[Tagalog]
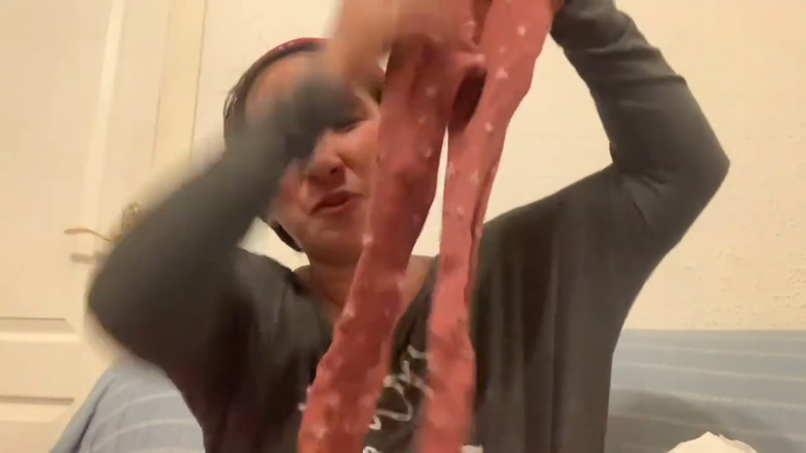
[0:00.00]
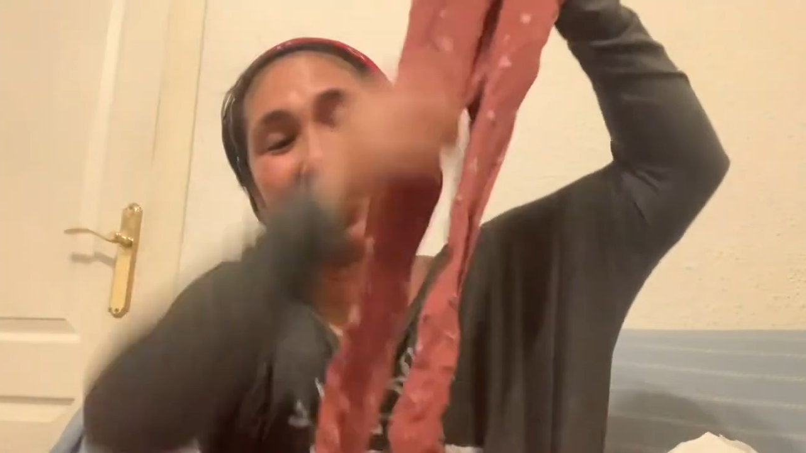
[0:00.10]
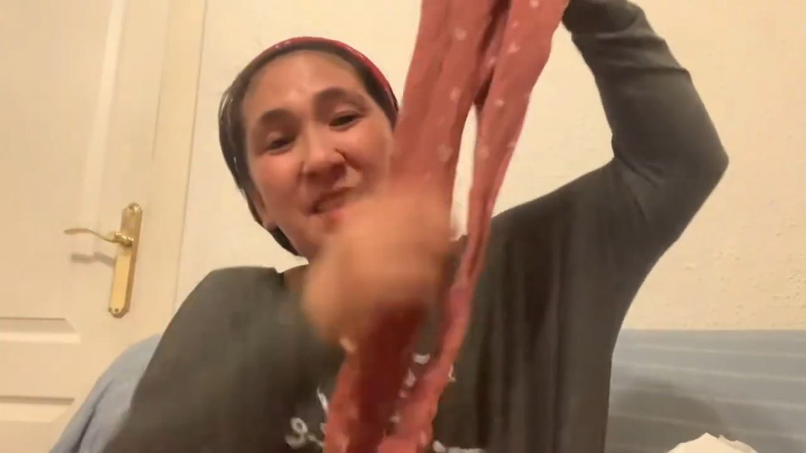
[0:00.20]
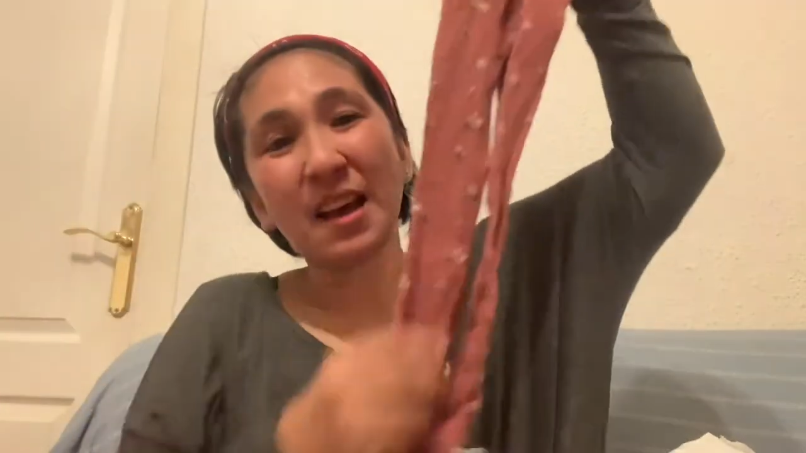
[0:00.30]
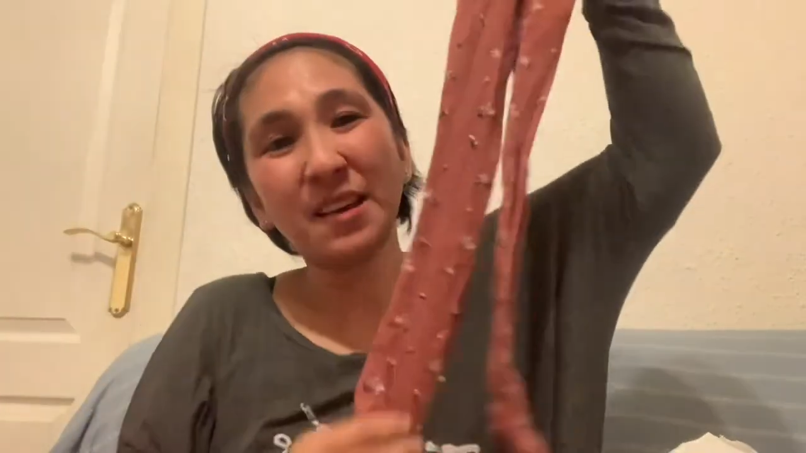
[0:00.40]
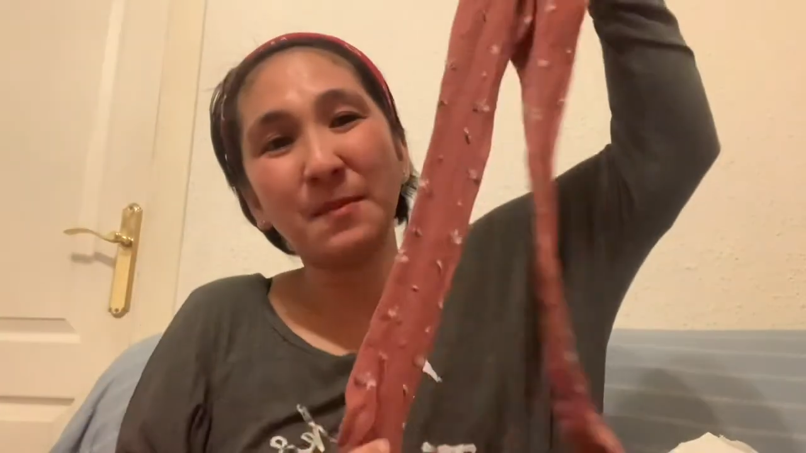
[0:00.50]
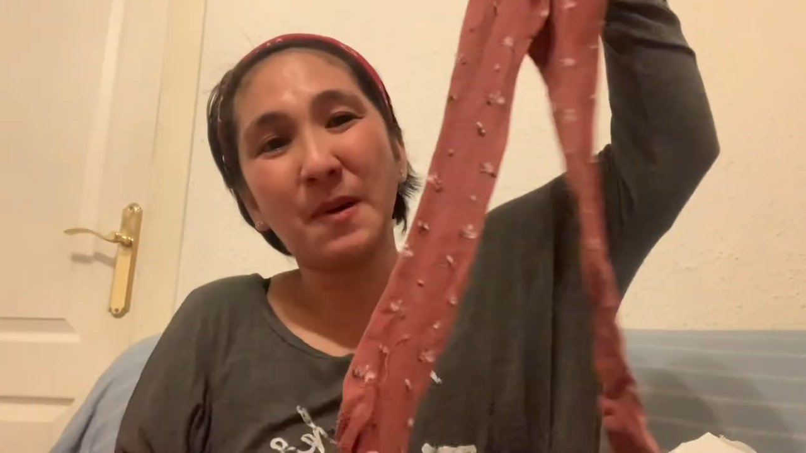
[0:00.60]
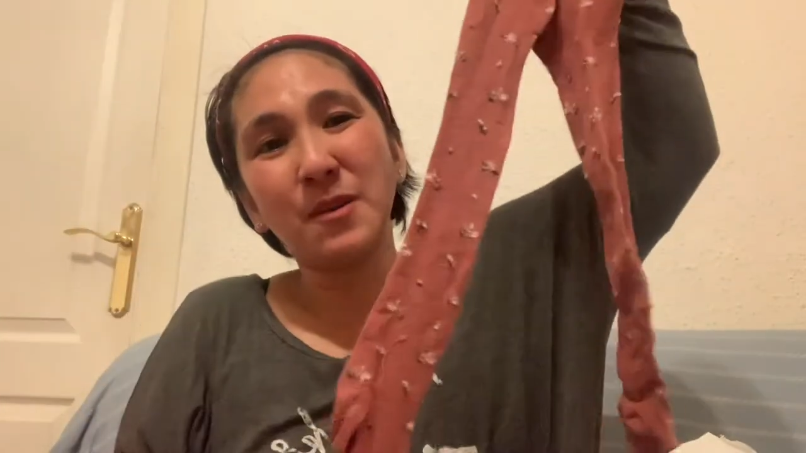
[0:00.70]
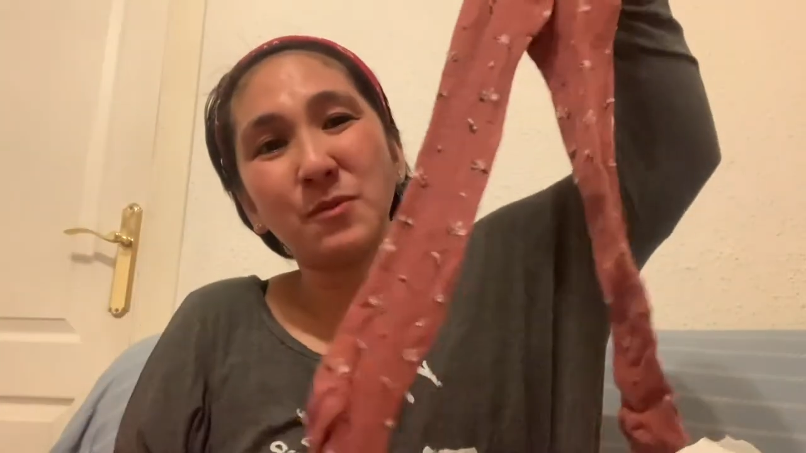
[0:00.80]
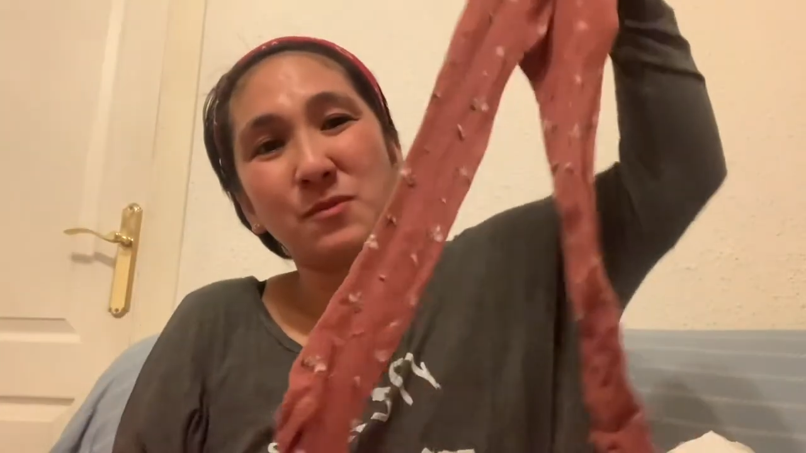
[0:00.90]
Stacking
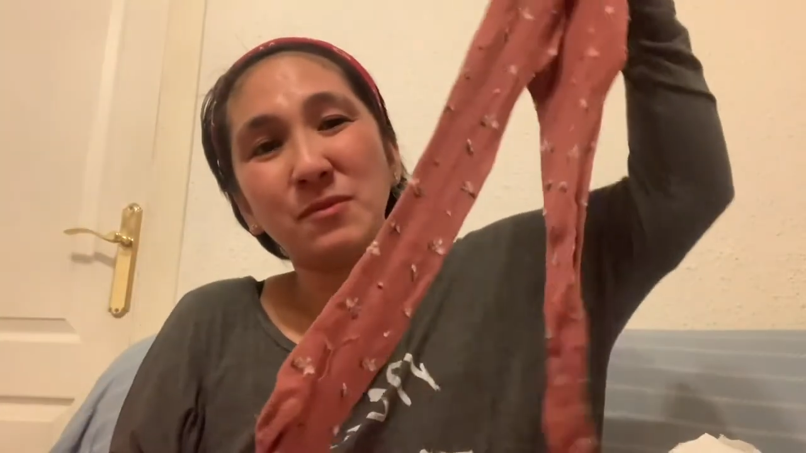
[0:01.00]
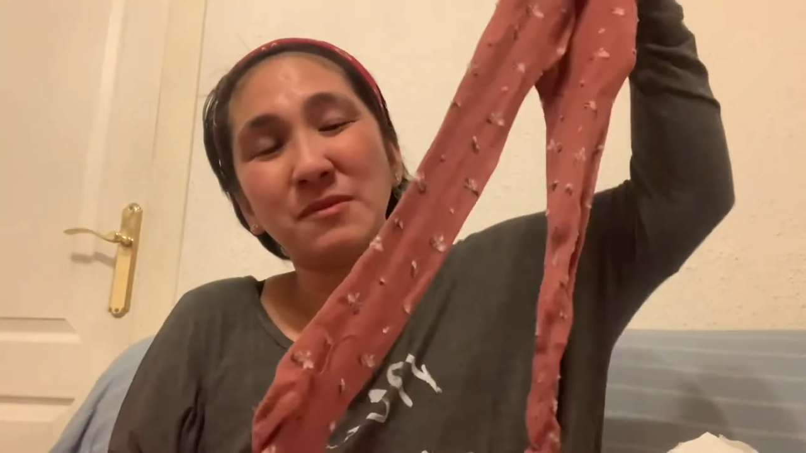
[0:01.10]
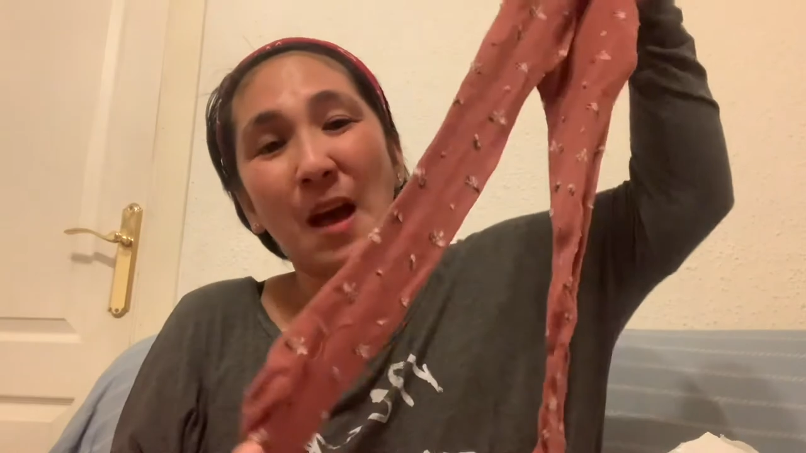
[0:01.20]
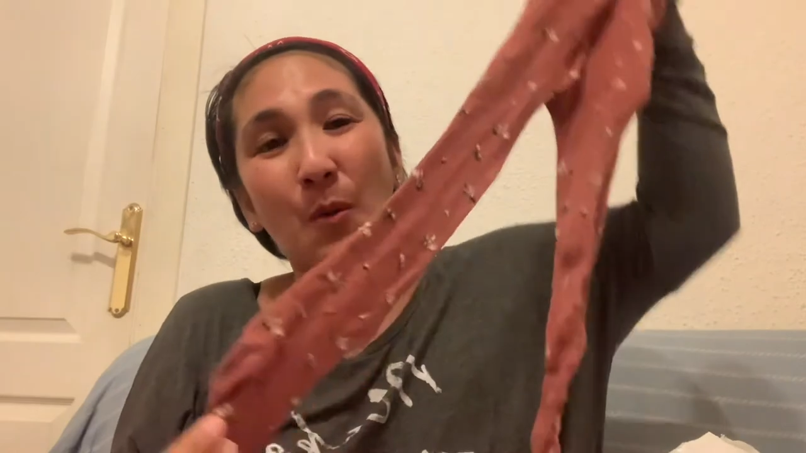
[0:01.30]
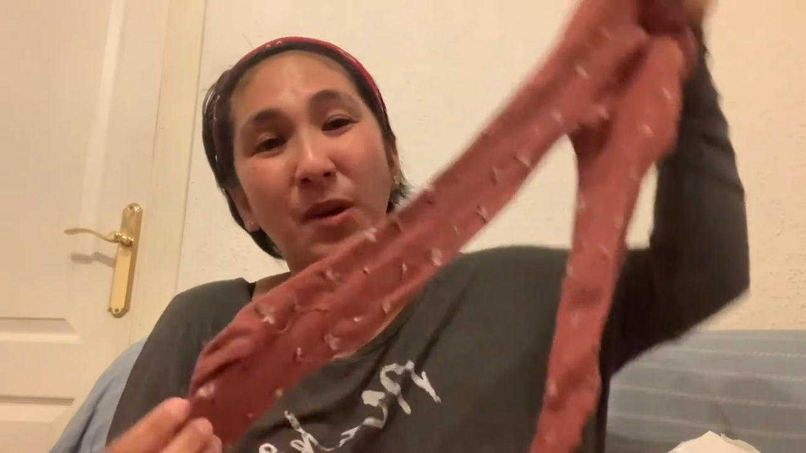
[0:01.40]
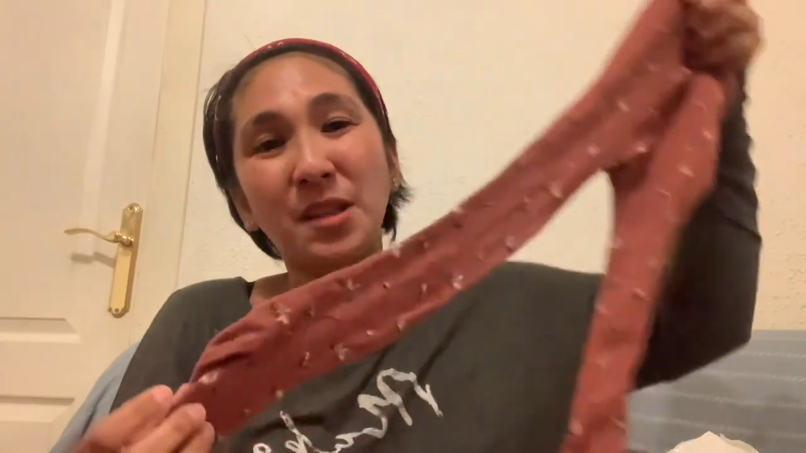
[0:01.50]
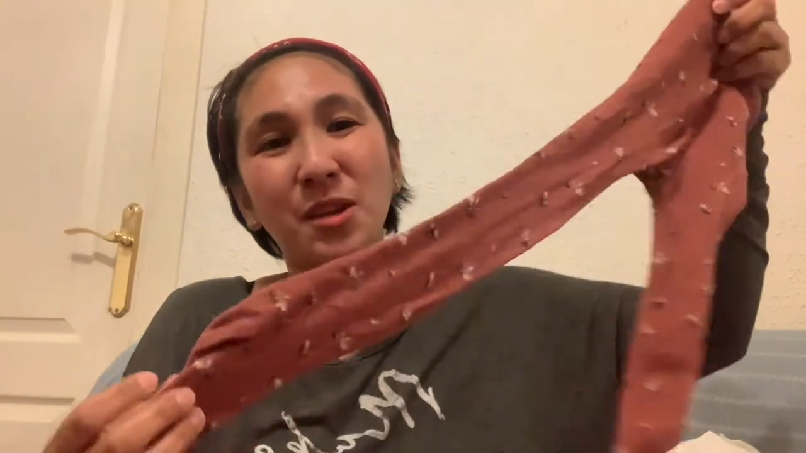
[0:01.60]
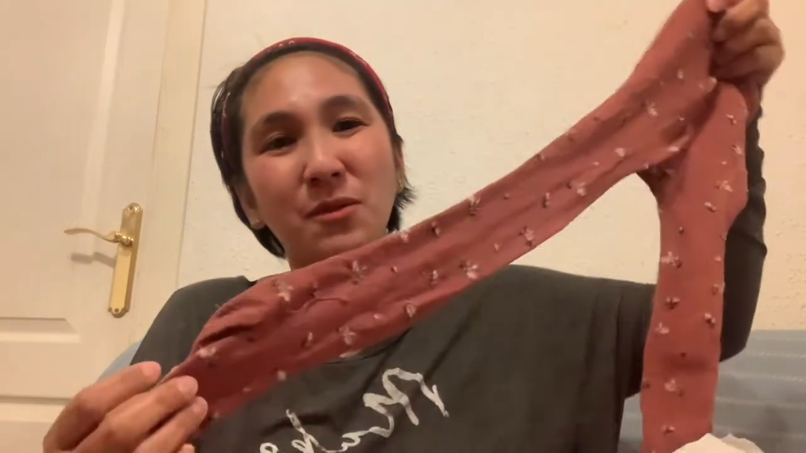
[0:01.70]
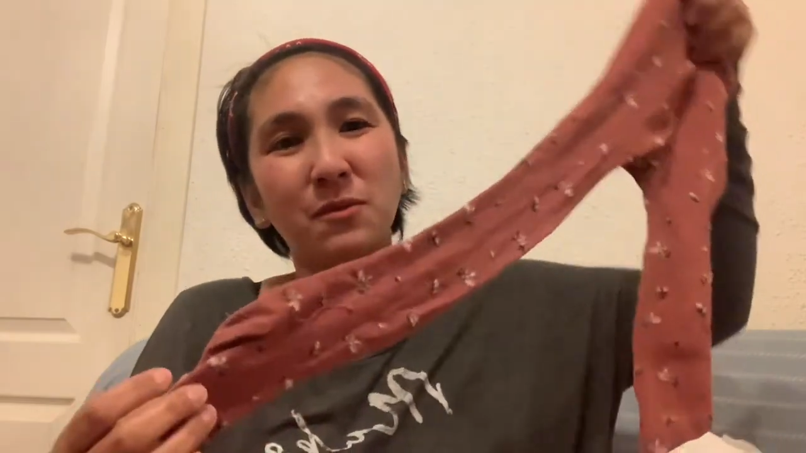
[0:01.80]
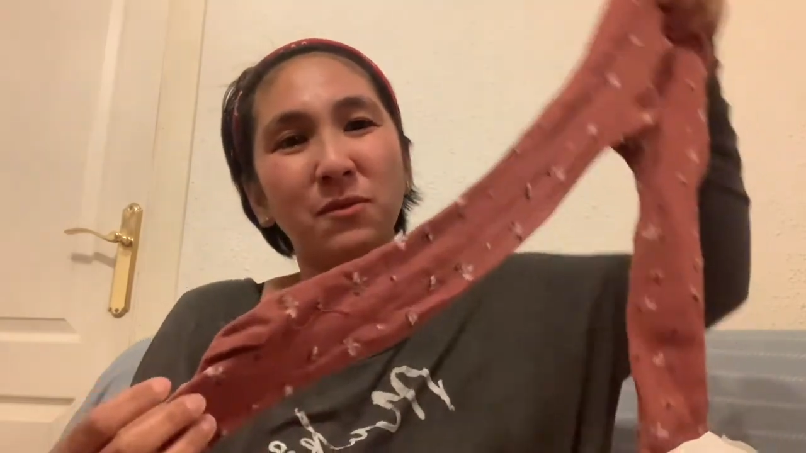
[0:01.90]
ba yung tawag dito?